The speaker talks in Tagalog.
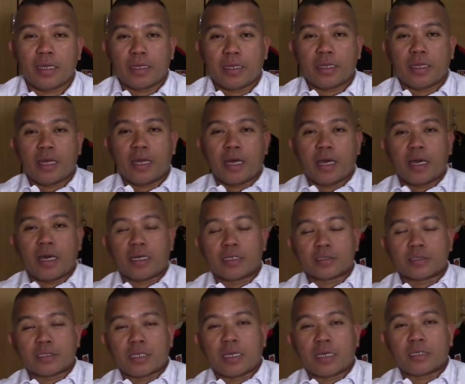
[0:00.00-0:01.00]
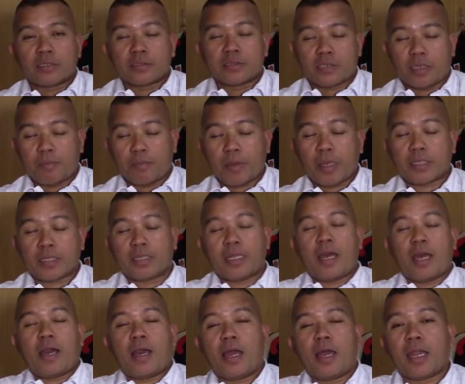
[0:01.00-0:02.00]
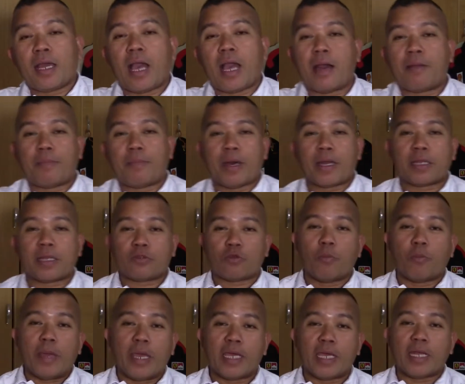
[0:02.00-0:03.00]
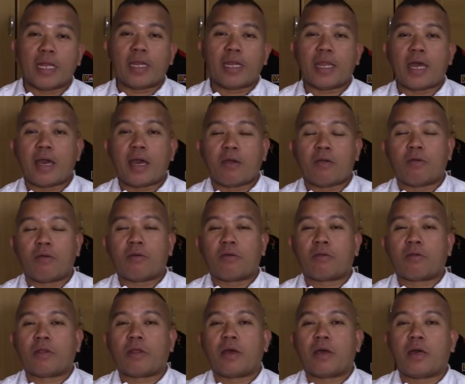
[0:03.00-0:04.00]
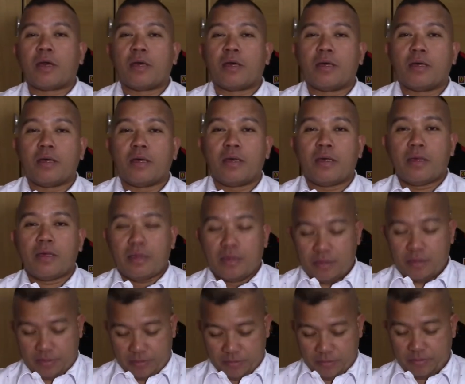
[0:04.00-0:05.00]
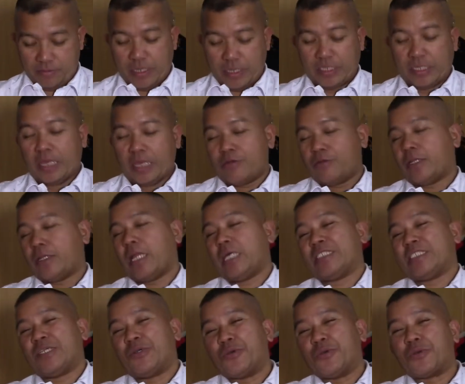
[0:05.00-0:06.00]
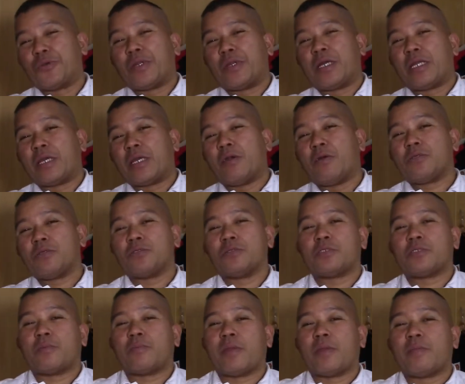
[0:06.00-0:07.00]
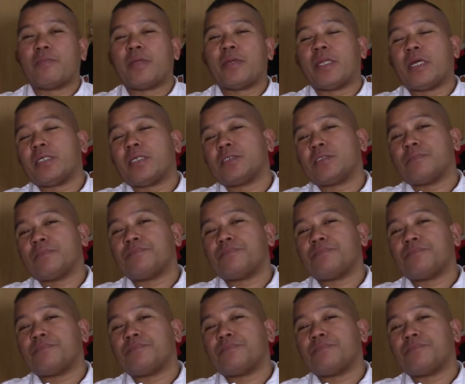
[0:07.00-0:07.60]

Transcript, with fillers: ng uh, sapat na halaga para tumigil na or uh, magtayo na siguro ng negosyo sa Pilipinas.